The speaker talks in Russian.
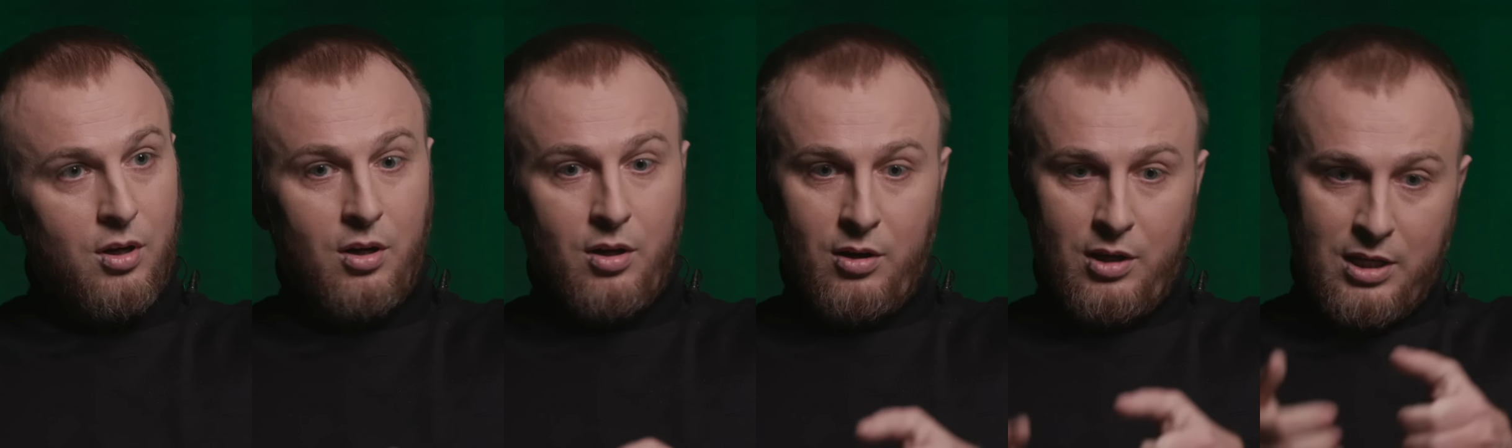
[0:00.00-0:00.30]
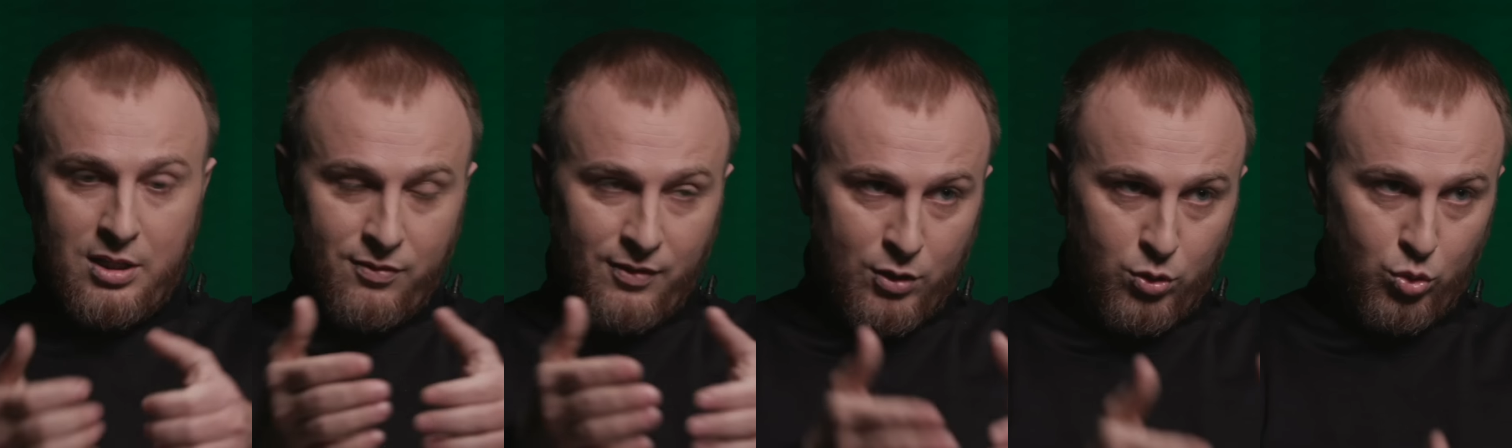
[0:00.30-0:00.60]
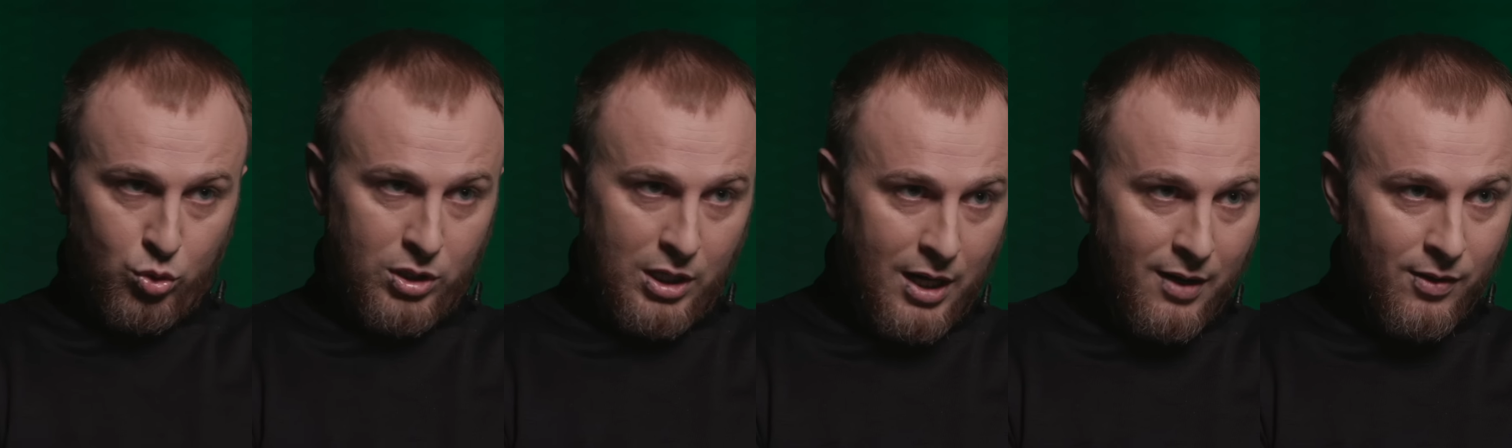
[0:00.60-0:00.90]
Если вас
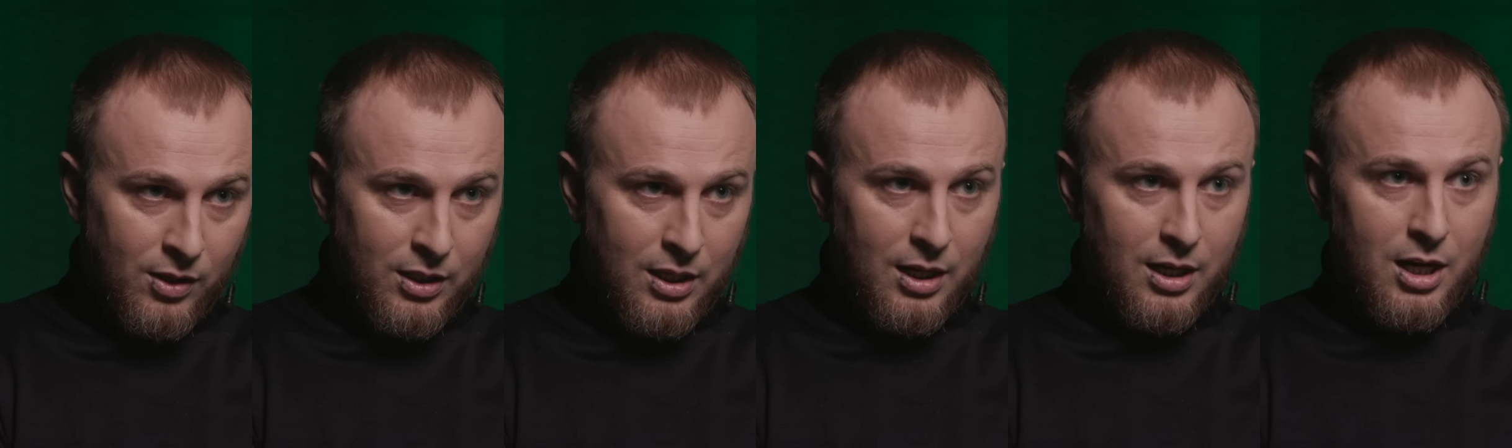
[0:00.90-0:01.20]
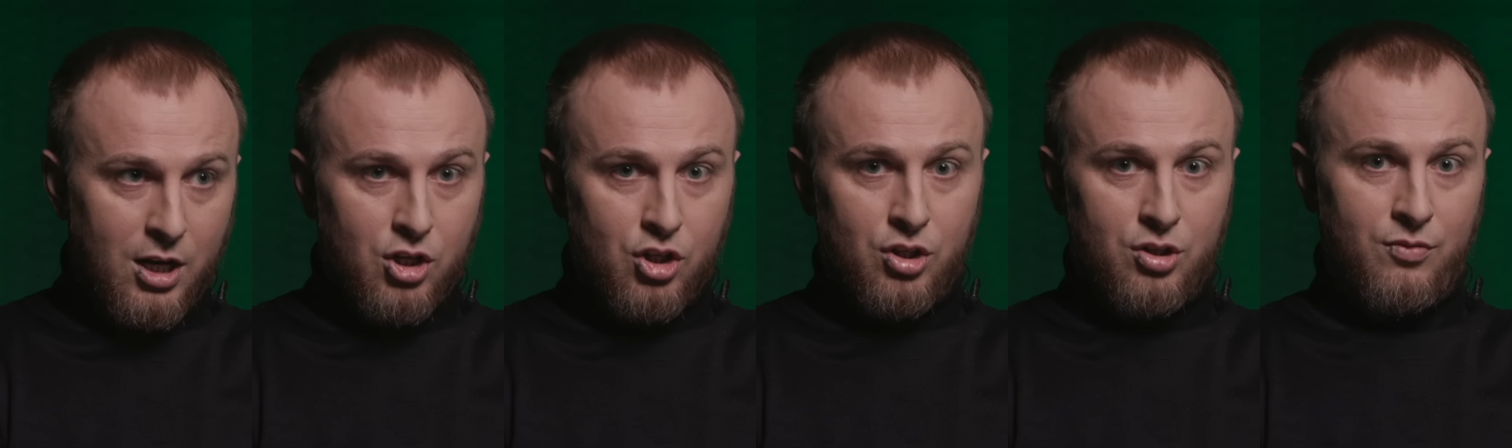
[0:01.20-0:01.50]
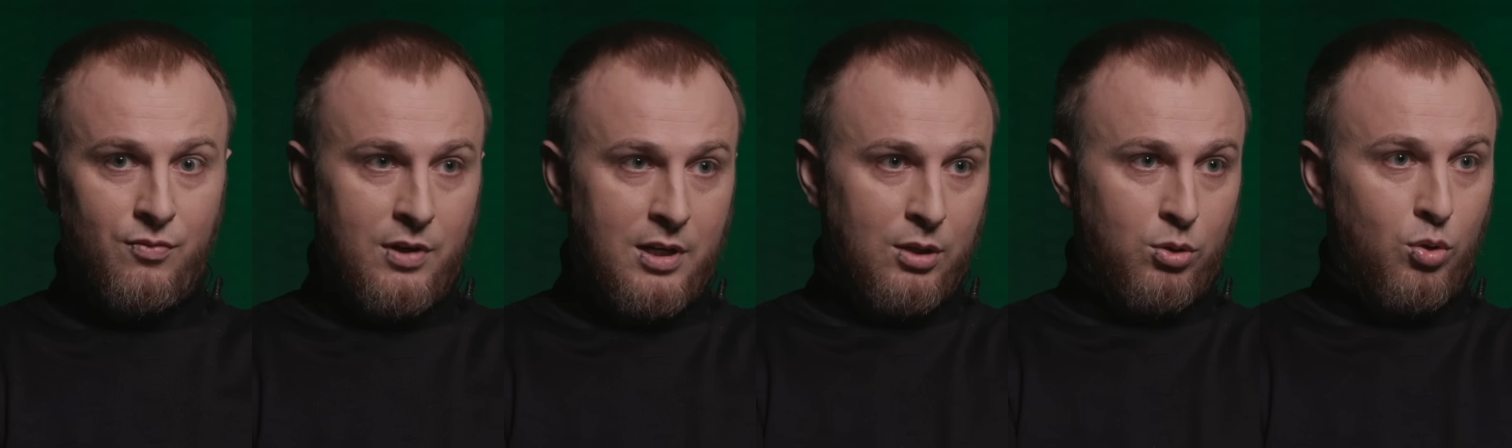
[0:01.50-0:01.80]
устраивает такая жизнь,
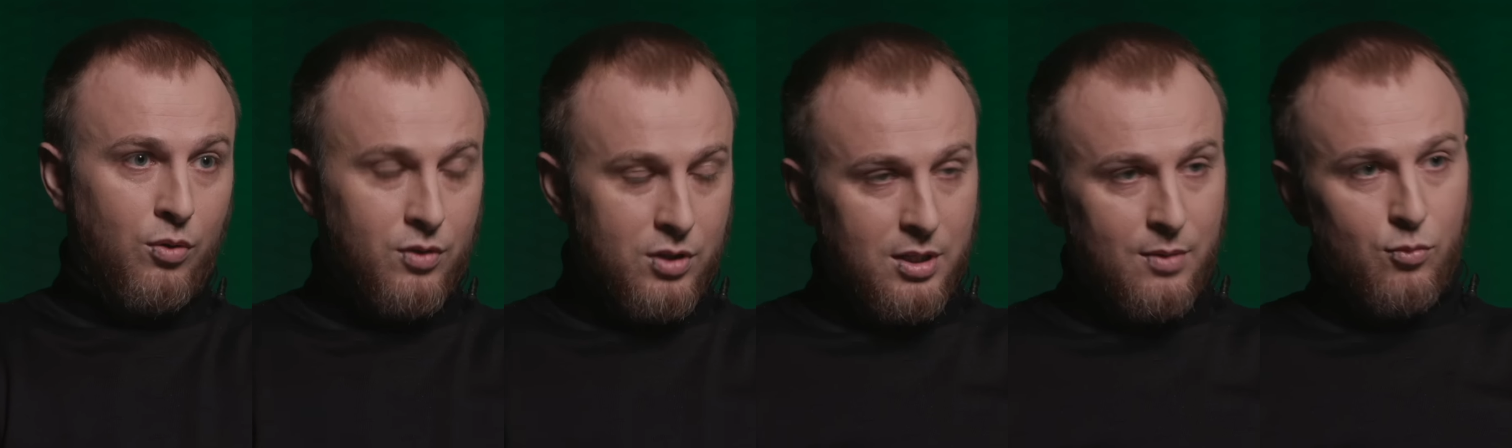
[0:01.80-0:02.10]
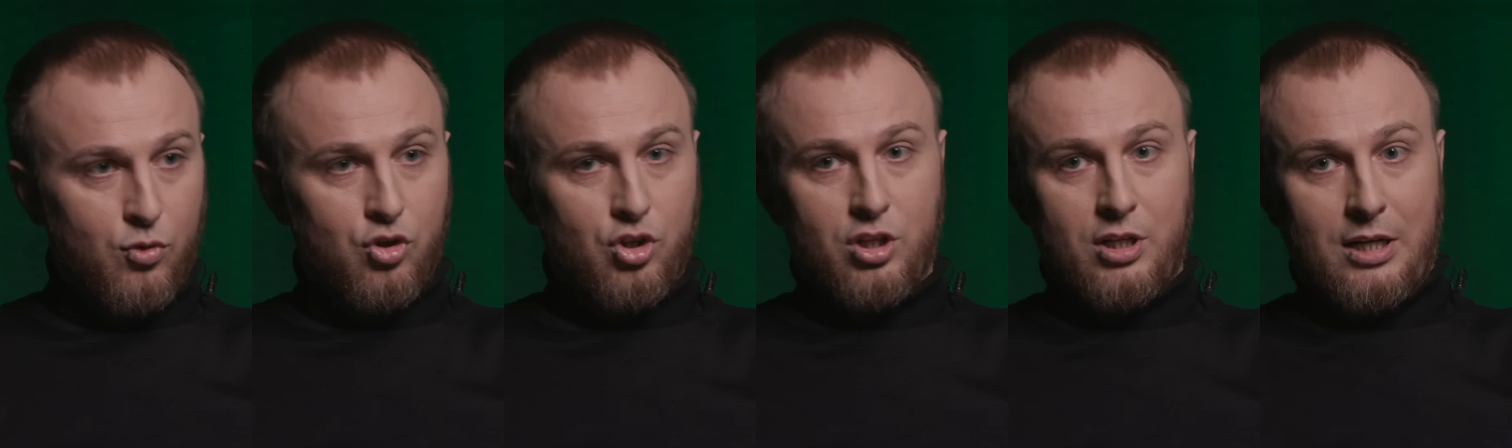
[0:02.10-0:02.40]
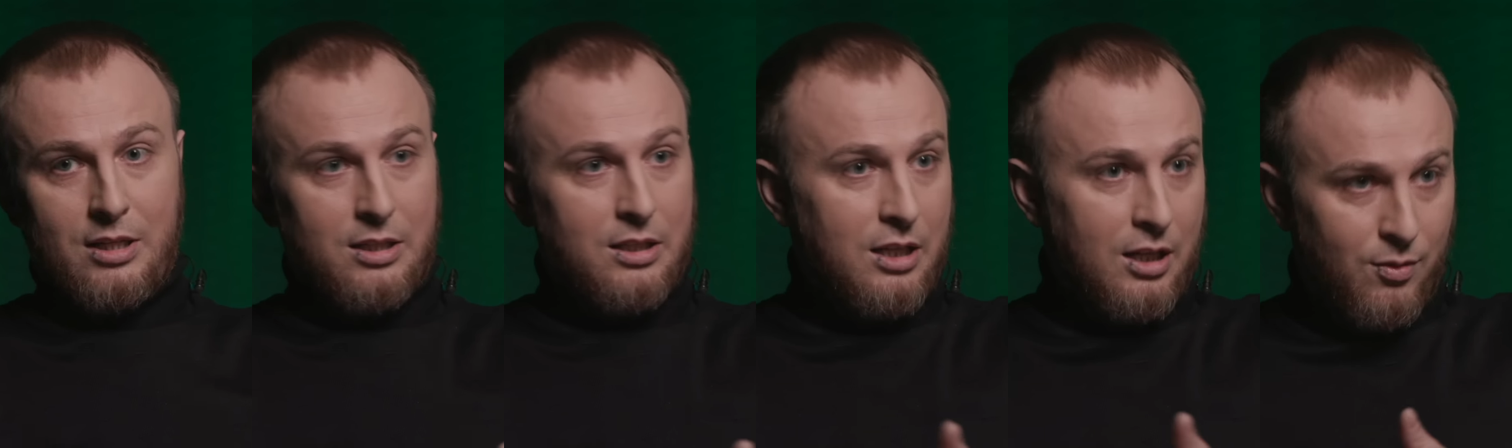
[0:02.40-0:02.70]
вы готовы со мной жить,
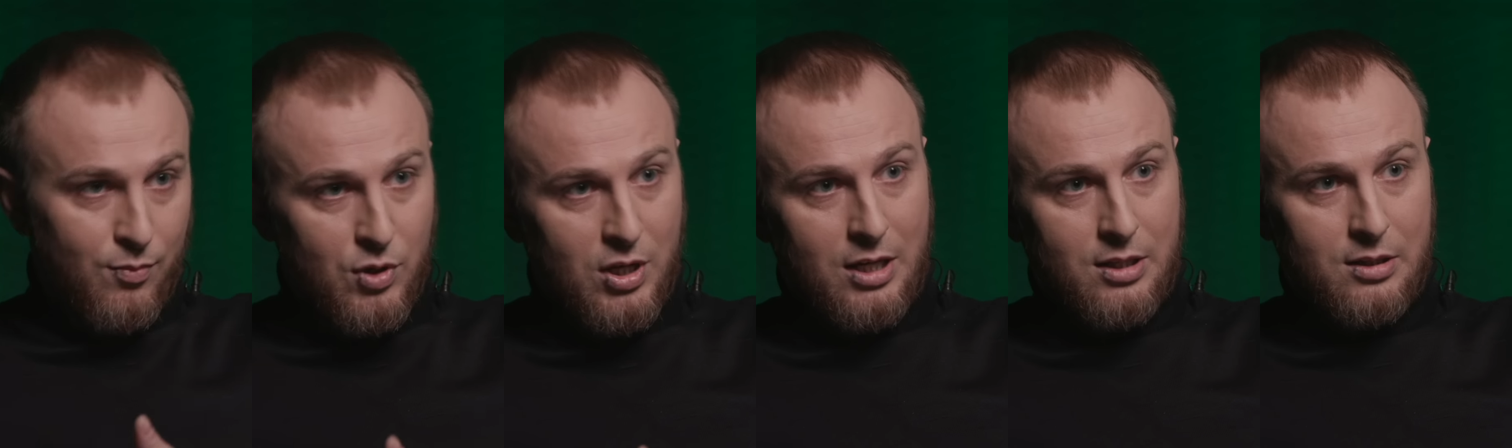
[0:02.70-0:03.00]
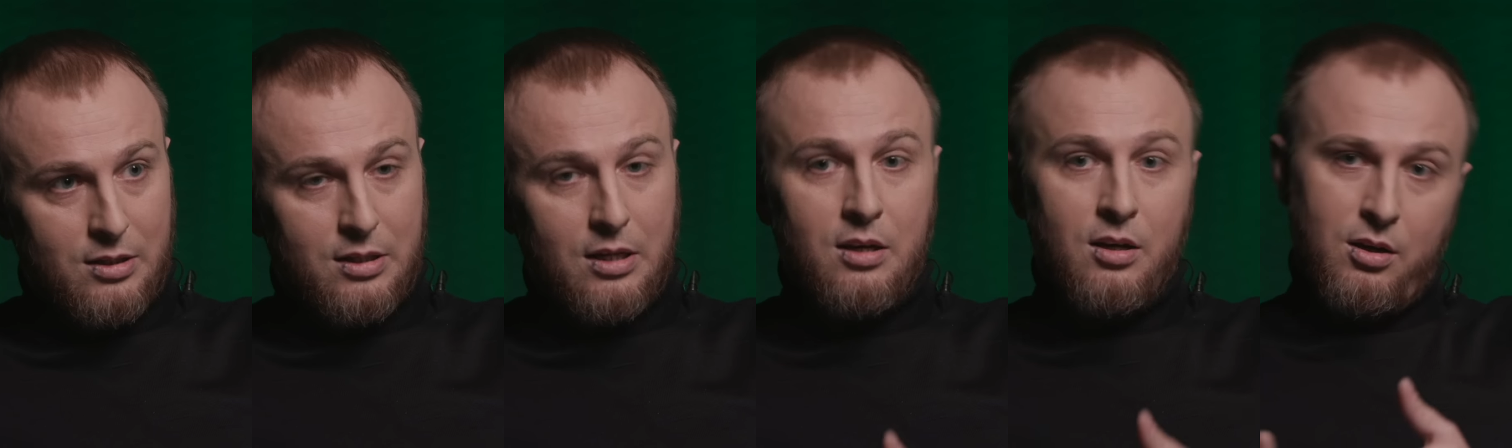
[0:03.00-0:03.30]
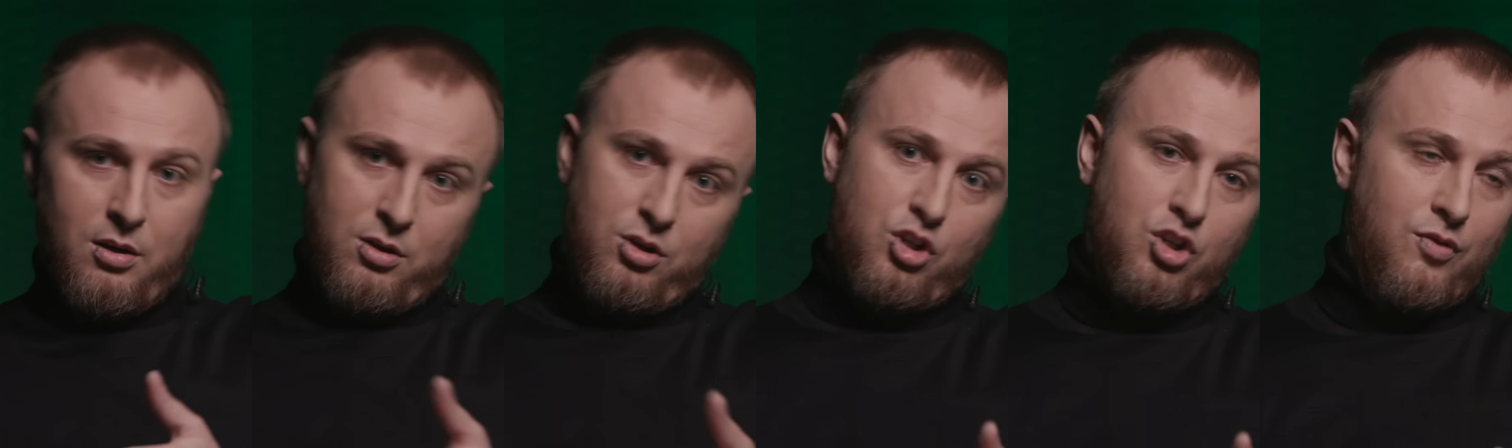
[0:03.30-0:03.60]
хотите от меня детей,
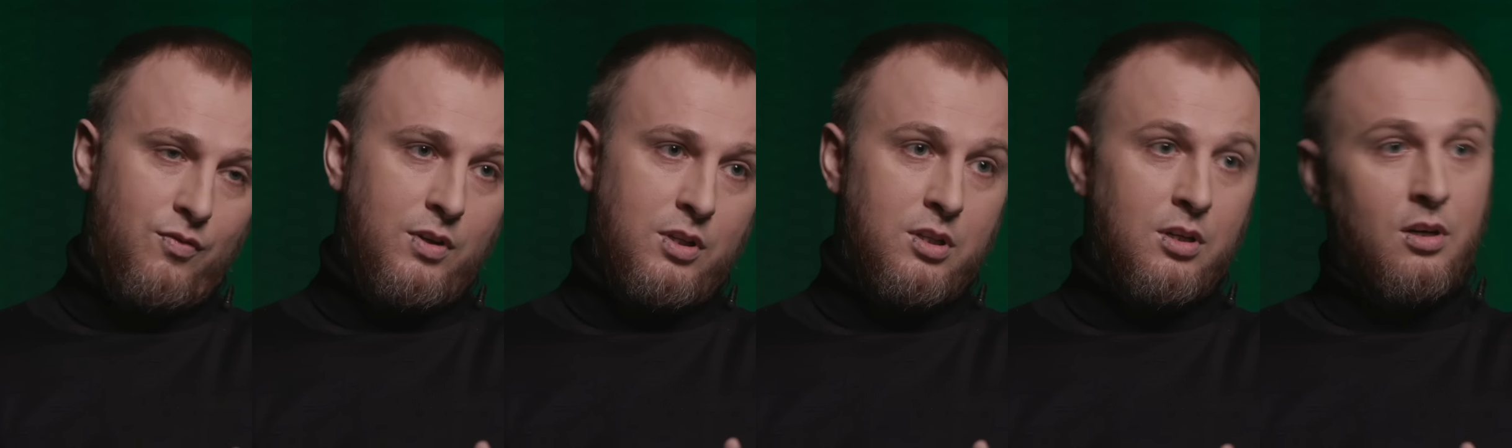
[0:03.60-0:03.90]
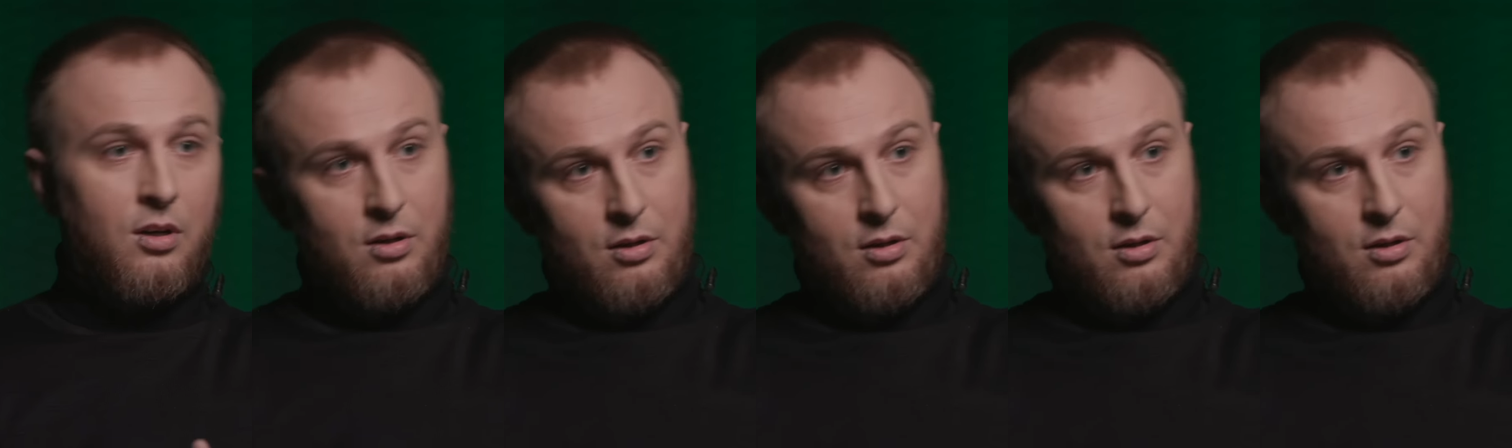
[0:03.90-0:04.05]
живите.